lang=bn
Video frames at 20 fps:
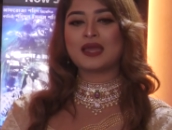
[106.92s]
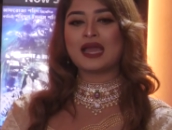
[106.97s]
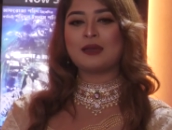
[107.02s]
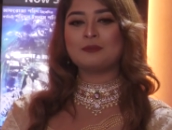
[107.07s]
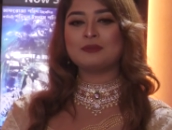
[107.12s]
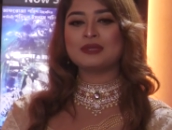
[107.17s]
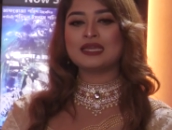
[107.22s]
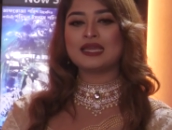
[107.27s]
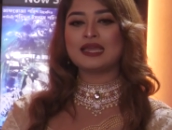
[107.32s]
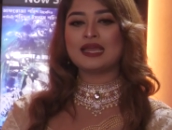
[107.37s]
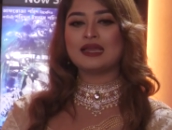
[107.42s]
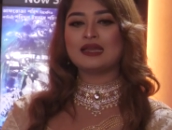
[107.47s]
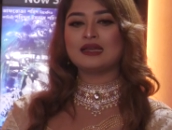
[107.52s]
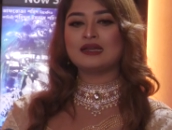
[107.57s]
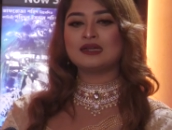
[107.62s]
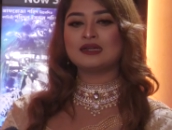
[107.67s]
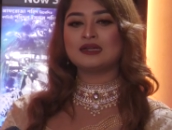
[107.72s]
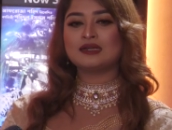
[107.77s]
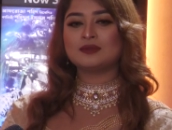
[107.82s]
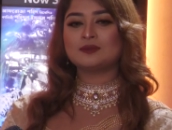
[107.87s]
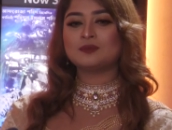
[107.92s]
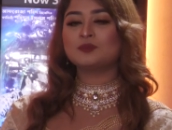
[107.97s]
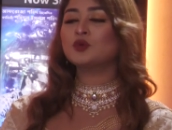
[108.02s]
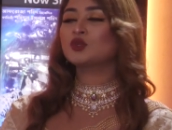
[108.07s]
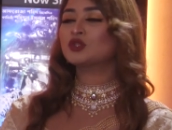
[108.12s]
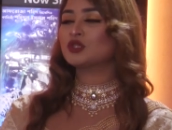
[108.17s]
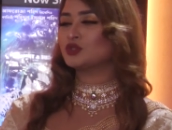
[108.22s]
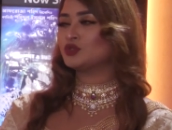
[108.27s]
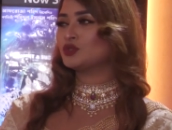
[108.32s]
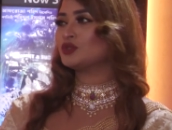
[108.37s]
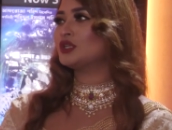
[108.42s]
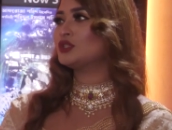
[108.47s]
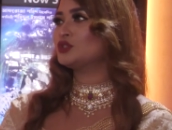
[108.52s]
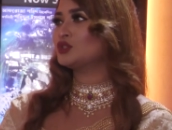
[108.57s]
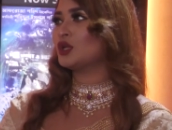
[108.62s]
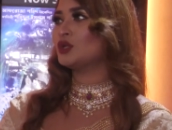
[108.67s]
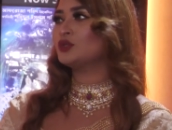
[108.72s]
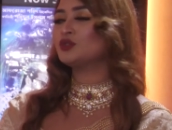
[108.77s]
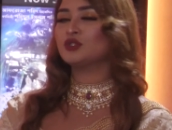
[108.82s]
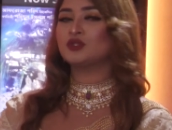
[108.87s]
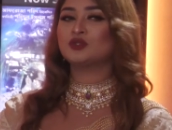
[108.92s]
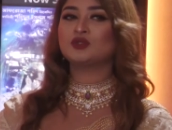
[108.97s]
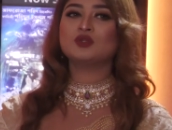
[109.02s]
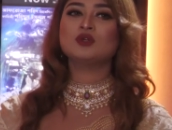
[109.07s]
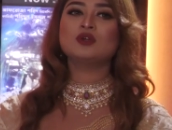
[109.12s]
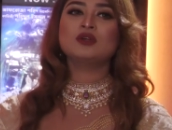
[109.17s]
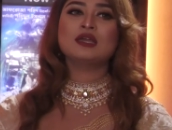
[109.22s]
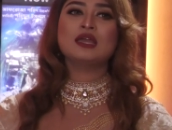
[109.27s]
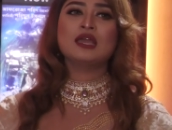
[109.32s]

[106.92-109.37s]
আমি মুক্তিযুদ্ধের চলচ্চিত্র